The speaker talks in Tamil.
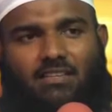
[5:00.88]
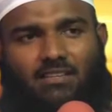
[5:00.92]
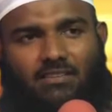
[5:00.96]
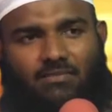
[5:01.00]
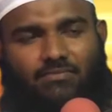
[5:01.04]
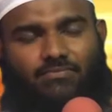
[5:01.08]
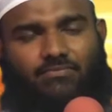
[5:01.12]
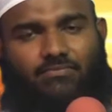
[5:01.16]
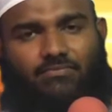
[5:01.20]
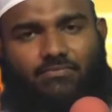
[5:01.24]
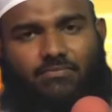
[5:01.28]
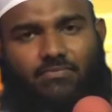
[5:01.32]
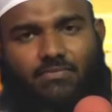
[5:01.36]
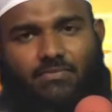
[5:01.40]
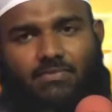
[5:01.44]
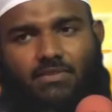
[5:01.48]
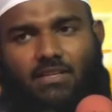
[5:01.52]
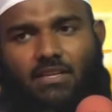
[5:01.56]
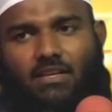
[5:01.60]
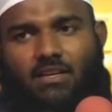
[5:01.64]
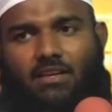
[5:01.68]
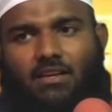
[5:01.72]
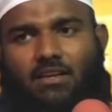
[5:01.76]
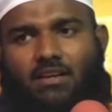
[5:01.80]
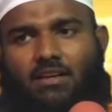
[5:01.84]
இருந்தது
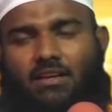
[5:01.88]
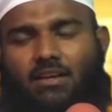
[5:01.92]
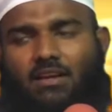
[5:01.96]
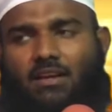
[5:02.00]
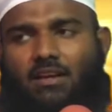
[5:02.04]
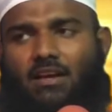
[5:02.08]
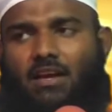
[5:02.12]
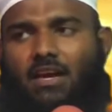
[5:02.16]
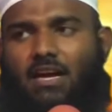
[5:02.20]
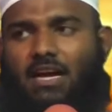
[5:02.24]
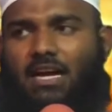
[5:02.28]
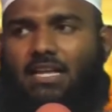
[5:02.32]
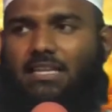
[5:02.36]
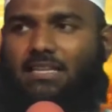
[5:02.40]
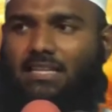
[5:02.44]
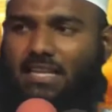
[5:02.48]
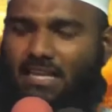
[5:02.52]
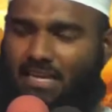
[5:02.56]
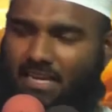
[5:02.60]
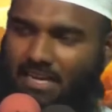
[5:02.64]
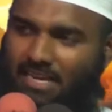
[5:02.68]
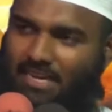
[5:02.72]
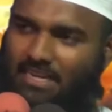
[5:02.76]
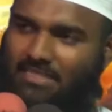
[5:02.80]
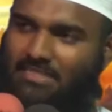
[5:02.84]
அந்த
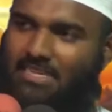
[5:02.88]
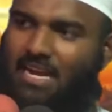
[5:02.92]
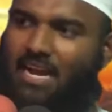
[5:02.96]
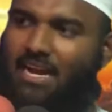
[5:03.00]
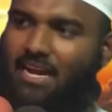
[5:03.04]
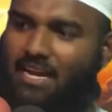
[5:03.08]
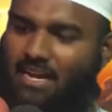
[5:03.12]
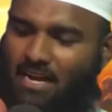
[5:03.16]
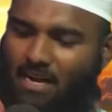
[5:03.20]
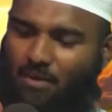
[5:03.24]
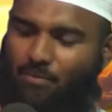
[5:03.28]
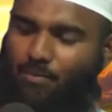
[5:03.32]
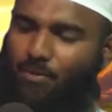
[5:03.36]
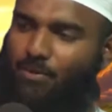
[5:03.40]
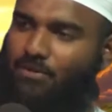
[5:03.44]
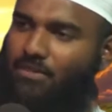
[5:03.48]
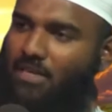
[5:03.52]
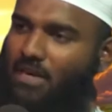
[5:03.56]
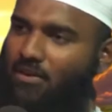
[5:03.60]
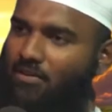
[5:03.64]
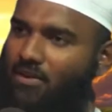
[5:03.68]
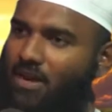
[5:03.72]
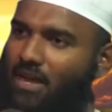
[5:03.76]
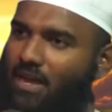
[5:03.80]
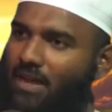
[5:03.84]
ஞானங்களை
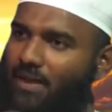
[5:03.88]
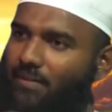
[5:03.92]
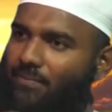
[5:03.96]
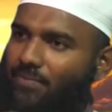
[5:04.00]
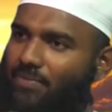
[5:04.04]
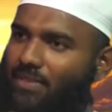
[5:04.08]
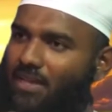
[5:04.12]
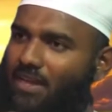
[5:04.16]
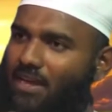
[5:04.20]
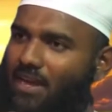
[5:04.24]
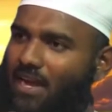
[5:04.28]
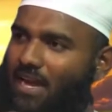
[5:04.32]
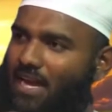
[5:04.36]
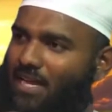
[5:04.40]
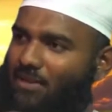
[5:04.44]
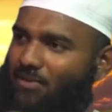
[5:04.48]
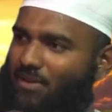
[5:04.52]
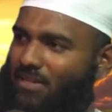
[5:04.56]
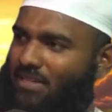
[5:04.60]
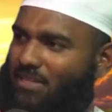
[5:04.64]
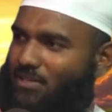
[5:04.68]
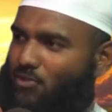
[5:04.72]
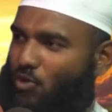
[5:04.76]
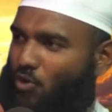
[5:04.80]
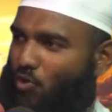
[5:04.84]
பொறுத்தளவில் அது
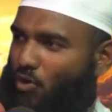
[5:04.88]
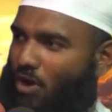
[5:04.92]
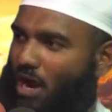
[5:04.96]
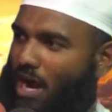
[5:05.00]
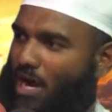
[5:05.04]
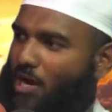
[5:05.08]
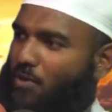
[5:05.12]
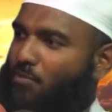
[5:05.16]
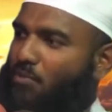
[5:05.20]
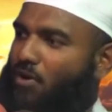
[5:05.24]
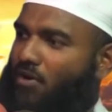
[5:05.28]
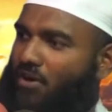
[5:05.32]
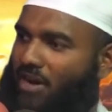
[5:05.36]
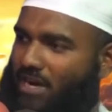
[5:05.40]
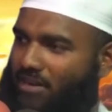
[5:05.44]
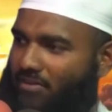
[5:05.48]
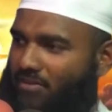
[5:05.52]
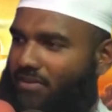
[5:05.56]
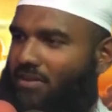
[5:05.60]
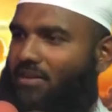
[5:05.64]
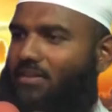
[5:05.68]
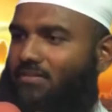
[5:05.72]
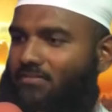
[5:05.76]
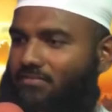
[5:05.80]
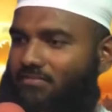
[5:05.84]
வந்து சொல்லுவாங்க அனுபவ
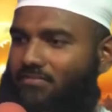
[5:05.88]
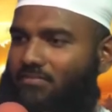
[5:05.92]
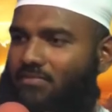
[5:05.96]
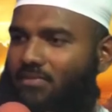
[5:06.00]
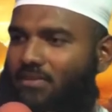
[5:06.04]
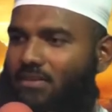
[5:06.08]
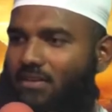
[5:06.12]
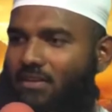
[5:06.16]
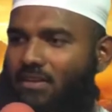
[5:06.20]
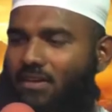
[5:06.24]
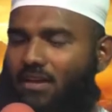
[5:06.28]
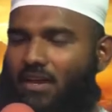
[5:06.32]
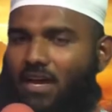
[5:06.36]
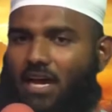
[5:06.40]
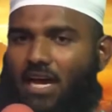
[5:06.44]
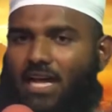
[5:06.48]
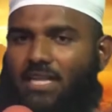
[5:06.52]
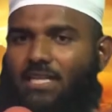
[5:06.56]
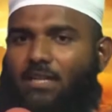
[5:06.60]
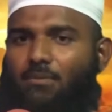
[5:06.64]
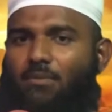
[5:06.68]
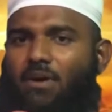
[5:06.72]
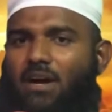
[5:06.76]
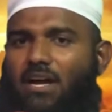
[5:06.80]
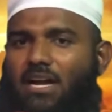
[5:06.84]
அறிவு உண்டு
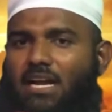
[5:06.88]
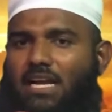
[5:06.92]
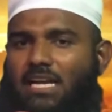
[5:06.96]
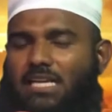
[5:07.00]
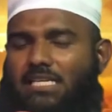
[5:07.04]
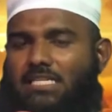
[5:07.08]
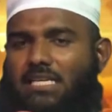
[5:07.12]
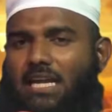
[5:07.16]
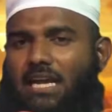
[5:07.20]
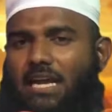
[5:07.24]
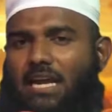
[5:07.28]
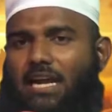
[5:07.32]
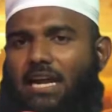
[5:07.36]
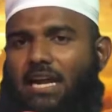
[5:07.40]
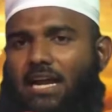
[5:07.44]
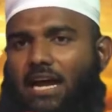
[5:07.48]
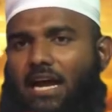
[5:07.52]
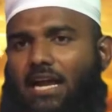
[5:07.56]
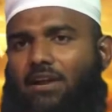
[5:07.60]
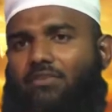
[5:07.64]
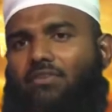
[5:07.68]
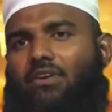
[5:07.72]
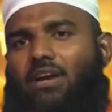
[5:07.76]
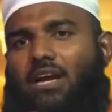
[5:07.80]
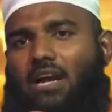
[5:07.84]
அந்த மாதிரி நிறைய
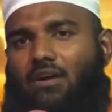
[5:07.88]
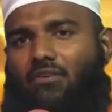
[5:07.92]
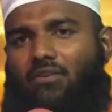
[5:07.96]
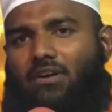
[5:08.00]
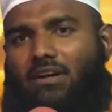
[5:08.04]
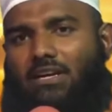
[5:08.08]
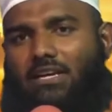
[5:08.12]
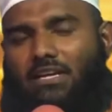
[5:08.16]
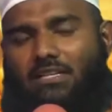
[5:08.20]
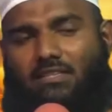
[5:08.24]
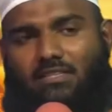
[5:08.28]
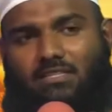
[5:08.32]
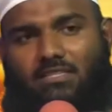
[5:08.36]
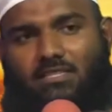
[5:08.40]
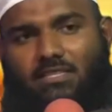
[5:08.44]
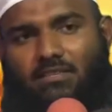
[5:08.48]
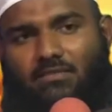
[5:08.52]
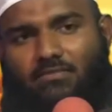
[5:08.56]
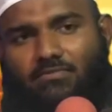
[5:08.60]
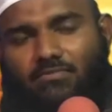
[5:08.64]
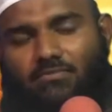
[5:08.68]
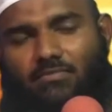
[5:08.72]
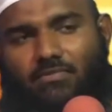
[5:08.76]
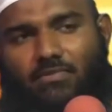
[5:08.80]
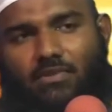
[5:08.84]
அறிவுகள் அவங்கள்ட்ட இருந்துச்சு
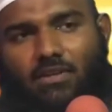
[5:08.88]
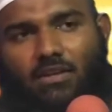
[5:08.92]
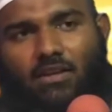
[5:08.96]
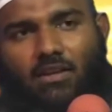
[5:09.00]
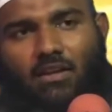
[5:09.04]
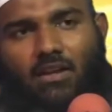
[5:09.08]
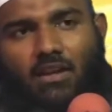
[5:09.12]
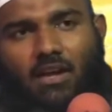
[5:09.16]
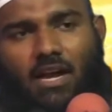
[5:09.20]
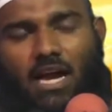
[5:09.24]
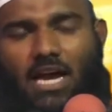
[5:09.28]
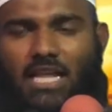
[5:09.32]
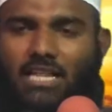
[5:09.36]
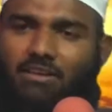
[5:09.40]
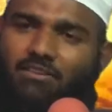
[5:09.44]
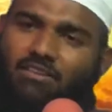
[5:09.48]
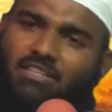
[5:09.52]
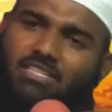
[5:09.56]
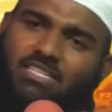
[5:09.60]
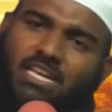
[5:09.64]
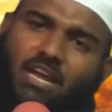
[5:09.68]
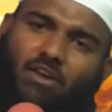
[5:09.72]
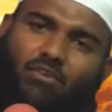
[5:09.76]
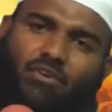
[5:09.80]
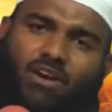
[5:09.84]
அதை
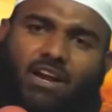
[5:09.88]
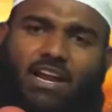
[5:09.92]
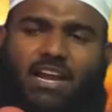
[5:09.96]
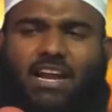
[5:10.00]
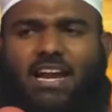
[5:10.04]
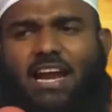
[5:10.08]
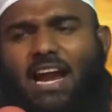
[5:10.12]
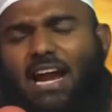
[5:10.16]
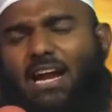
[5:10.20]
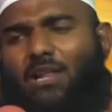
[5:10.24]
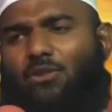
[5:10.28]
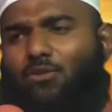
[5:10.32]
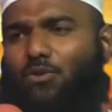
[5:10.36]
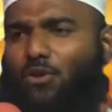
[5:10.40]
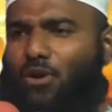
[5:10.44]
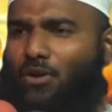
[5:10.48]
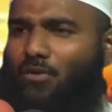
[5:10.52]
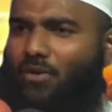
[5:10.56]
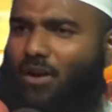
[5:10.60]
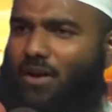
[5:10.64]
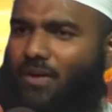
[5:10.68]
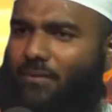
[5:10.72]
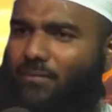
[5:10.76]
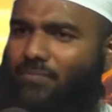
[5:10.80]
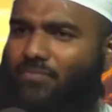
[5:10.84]
வச்சு அவங்க நிறைய அளந்து
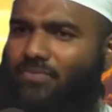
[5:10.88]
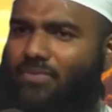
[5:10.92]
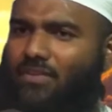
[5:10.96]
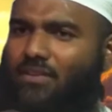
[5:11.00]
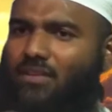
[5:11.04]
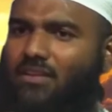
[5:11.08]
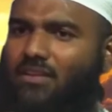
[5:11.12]
கொள்வாங்க